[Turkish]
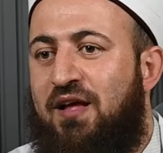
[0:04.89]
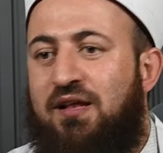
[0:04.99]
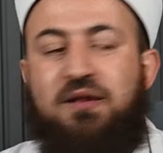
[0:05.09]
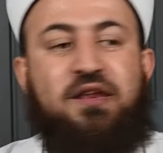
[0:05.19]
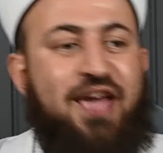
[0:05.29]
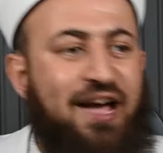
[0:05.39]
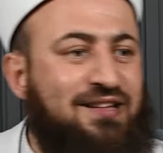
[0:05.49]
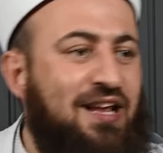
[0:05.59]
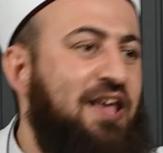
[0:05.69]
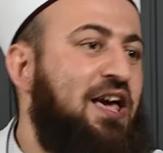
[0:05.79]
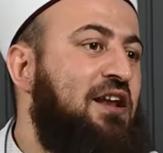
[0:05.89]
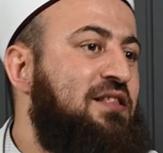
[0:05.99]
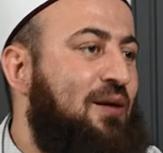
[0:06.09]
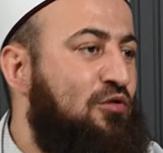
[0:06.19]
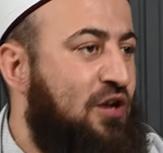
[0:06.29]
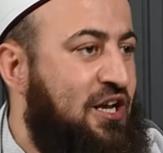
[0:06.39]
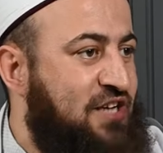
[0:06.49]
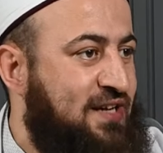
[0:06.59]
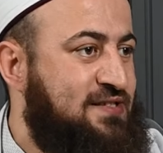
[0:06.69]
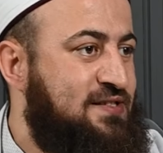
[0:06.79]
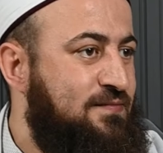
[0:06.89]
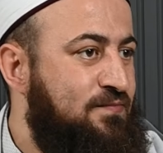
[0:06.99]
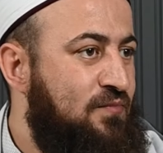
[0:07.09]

niyet ile yanında bulunacaksın.